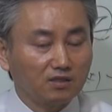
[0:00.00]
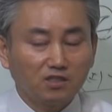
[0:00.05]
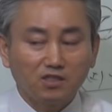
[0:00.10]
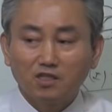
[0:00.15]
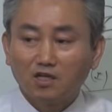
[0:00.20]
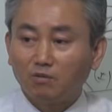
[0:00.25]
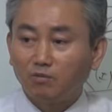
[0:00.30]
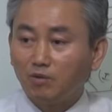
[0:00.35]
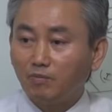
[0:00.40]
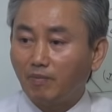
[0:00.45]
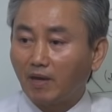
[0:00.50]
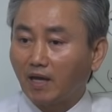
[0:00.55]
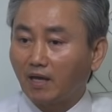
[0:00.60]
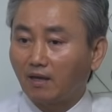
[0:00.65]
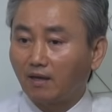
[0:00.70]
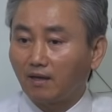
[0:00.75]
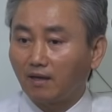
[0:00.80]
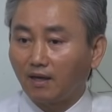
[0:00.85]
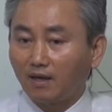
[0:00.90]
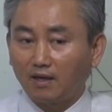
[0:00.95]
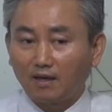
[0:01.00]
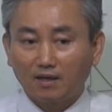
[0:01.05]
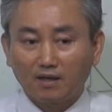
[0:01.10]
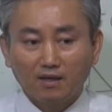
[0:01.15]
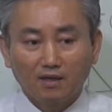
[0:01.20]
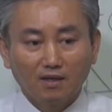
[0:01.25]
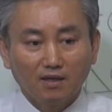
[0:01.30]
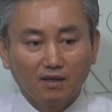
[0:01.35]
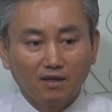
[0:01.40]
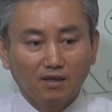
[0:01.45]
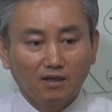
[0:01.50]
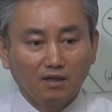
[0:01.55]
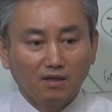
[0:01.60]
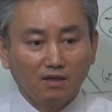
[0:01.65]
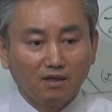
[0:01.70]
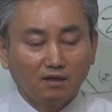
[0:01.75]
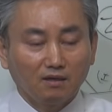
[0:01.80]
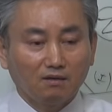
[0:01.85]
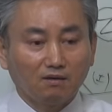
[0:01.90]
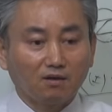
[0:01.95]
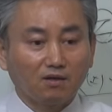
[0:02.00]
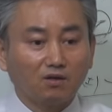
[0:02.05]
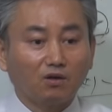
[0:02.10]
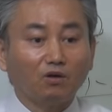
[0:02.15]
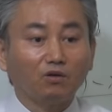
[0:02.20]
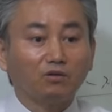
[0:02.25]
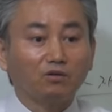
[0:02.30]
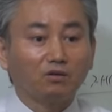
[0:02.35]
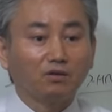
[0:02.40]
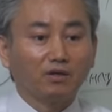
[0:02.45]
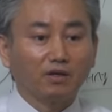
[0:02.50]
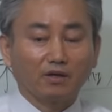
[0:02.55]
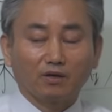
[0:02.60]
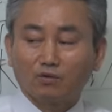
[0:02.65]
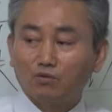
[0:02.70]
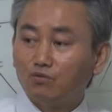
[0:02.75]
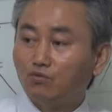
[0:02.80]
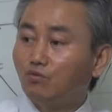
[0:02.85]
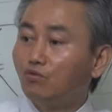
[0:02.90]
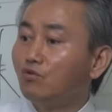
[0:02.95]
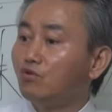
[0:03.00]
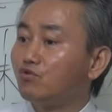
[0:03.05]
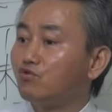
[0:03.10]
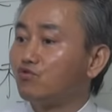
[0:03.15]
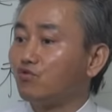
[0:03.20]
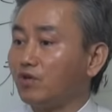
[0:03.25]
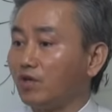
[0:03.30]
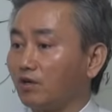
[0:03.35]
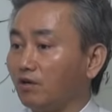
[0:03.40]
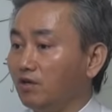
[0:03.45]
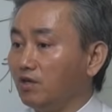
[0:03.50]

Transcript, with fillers: 직업이 100개. 그러니까 어떻게 해요? 우울증이